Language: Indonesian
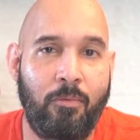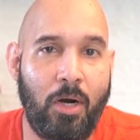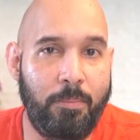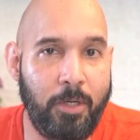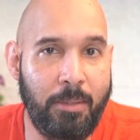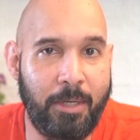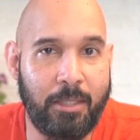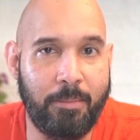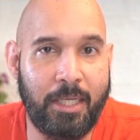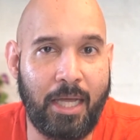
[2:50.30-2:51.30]
Walaupun di
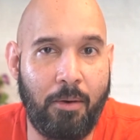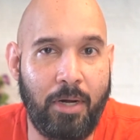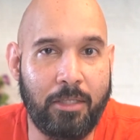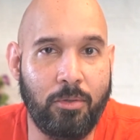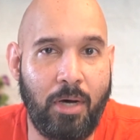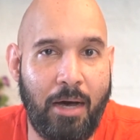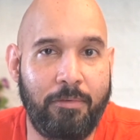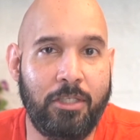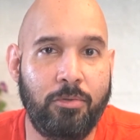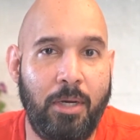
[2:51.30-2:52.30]
menit-menit awal tuh
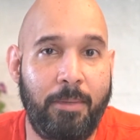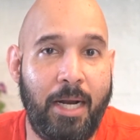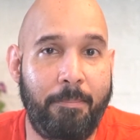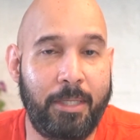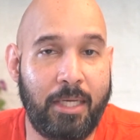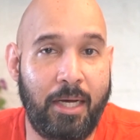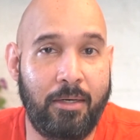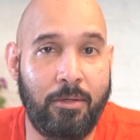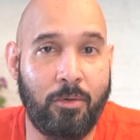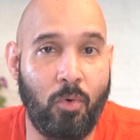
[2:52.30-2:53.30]
Havertz sudah
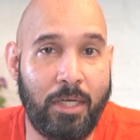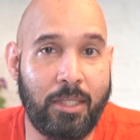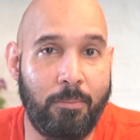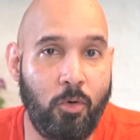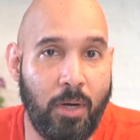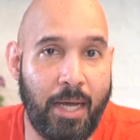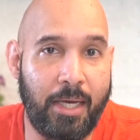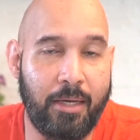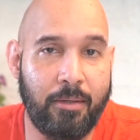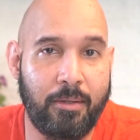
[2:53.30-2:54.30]
mendapatkan ruang terbuka
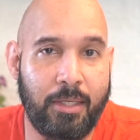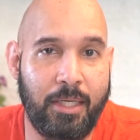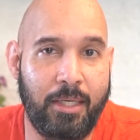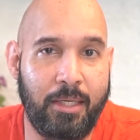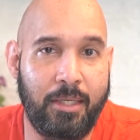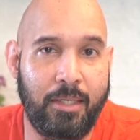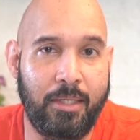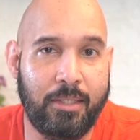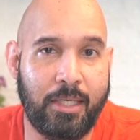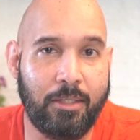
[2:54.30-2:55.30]
ya di
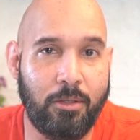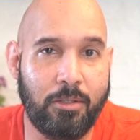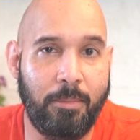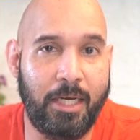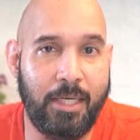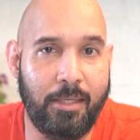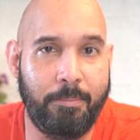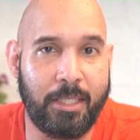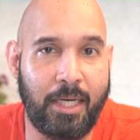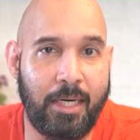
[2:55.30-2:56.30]
sektor sebelah kiri
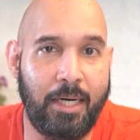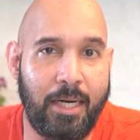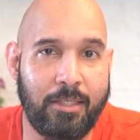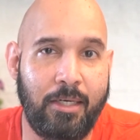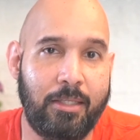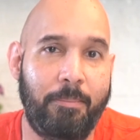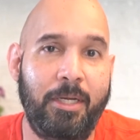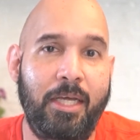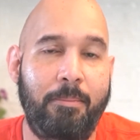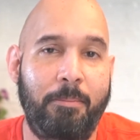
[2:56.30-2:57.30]
pertahanan Arsenal,
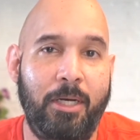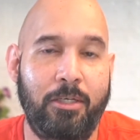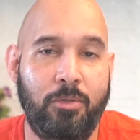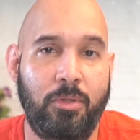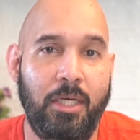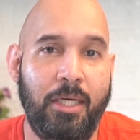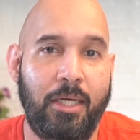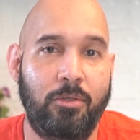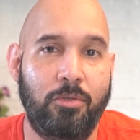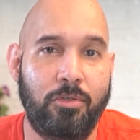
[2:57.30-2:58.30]
tapi dia memilih shooting
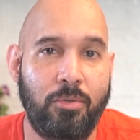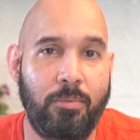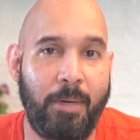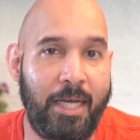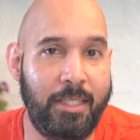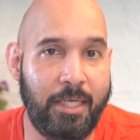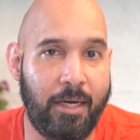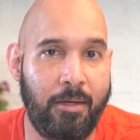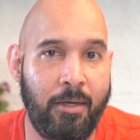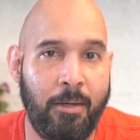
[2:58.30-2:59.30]
yang justru melenceng.